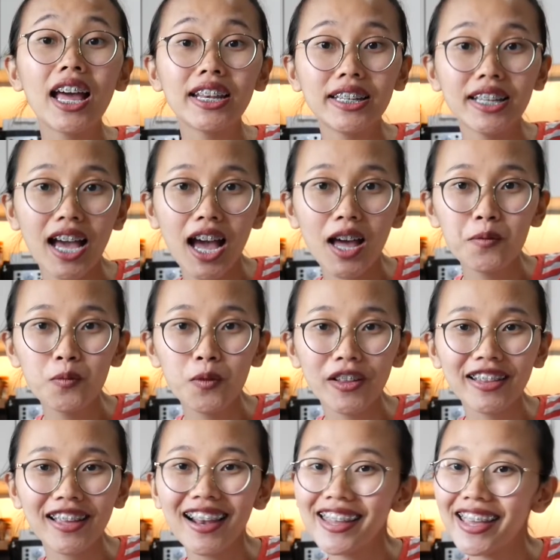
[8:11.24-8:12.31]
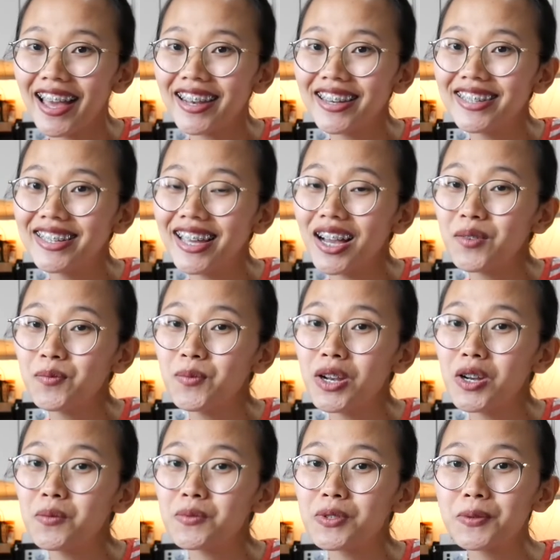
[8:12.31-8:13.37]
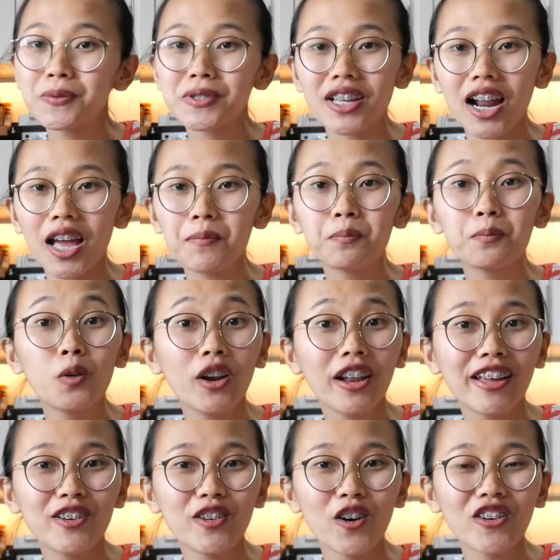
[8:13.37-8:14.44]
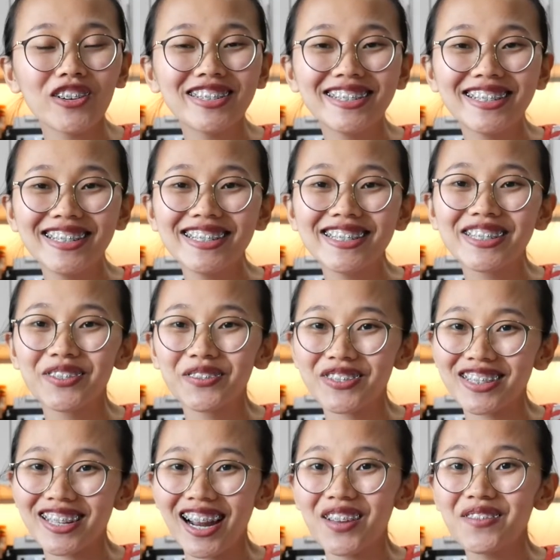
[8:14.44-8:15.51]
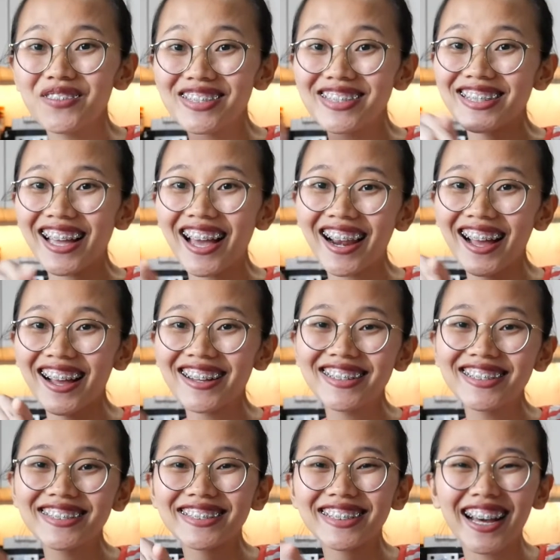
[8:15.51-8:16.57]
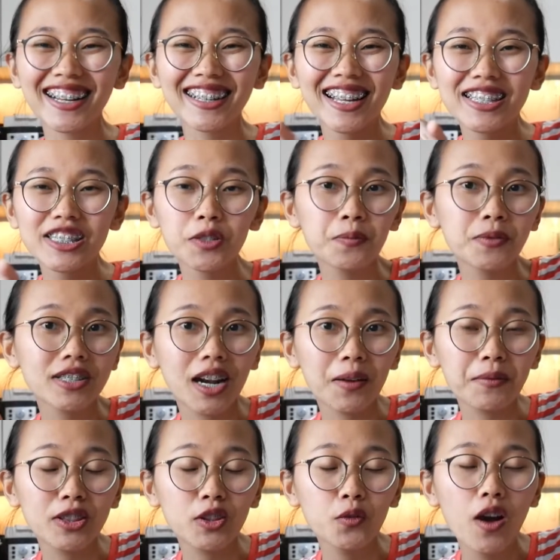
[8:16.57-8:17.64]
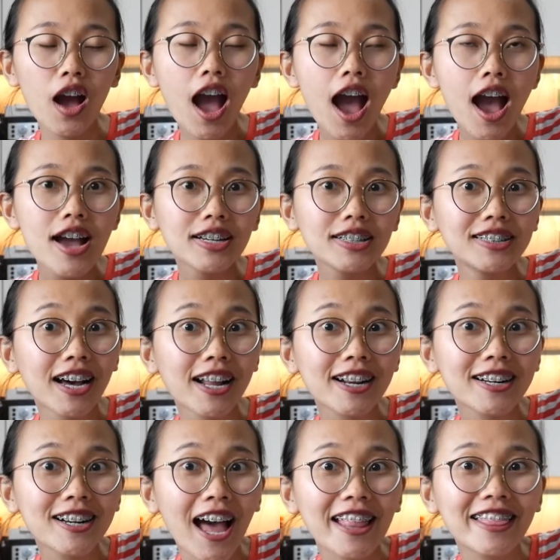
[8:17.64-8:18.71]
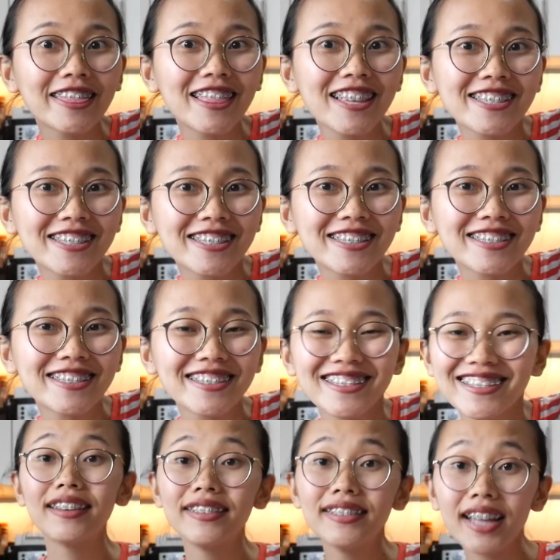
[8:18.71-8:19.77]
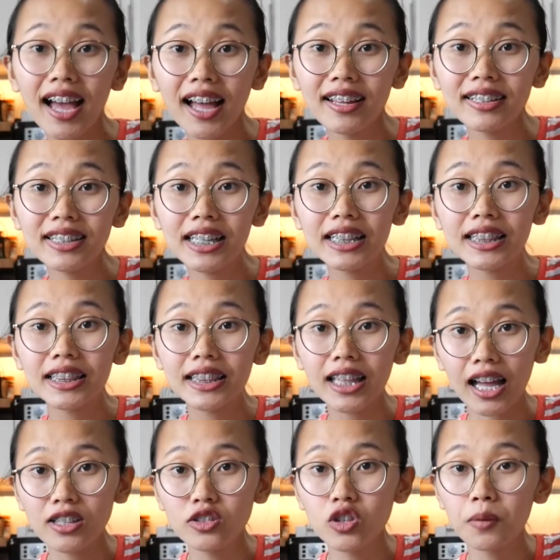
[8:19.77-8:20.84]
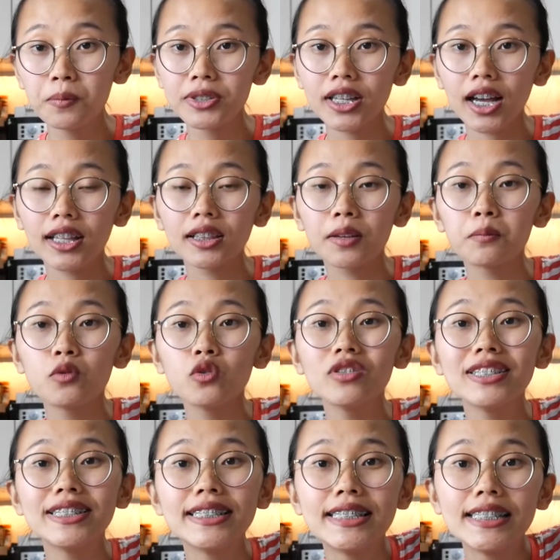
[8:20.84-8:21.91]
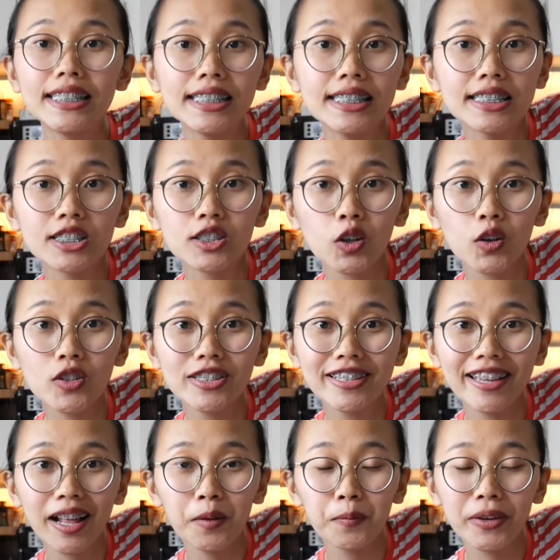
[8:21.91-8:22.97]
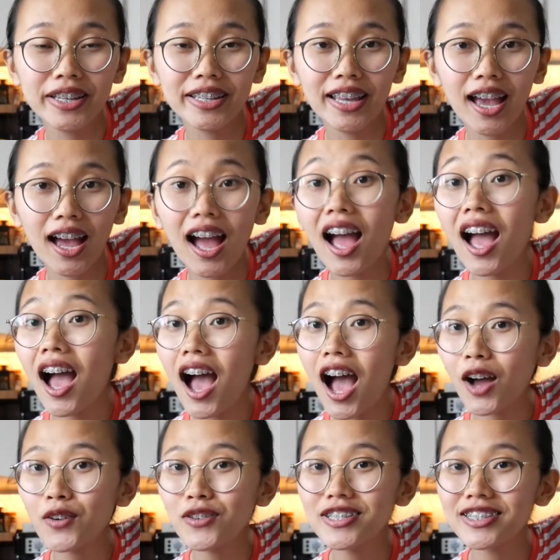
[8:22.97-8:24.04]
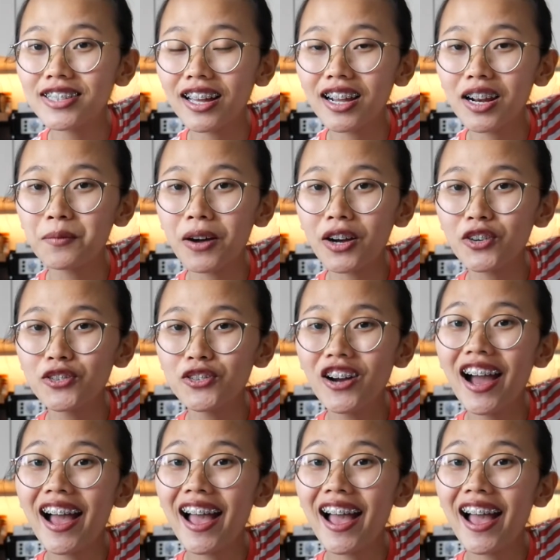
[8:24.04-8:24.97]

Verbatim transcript: Dan buat kalian yang belum subscribe boleh dong di subscribe sekarang karena subscribe itu gratis. Dan kita juga bisa ketemu di sosial media akun Instagram aku